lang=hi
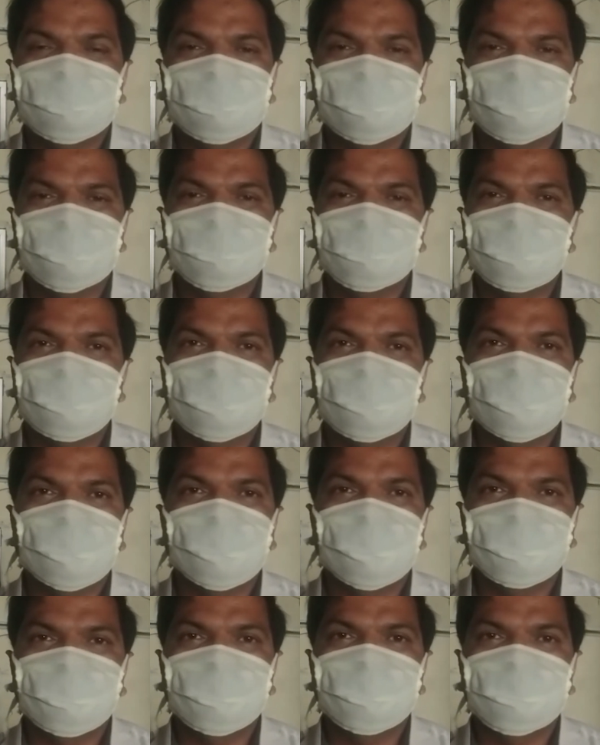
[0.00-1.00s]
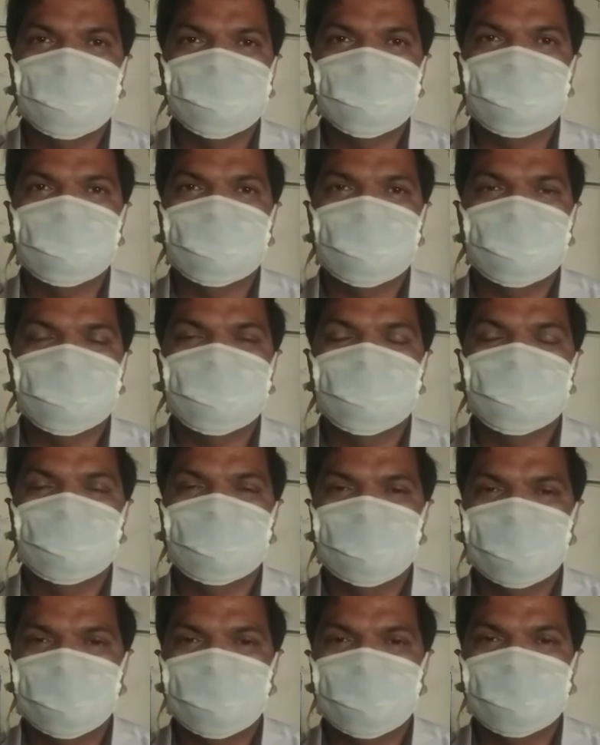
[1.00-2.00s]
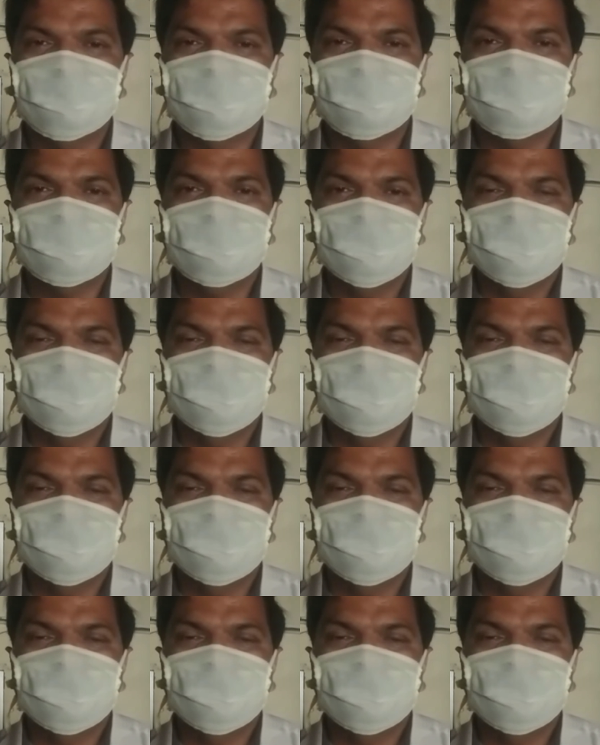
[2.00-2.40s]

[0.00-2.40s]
भगवती क्लिनिक पर भेज दिया नर्सिंग होम पर भेजा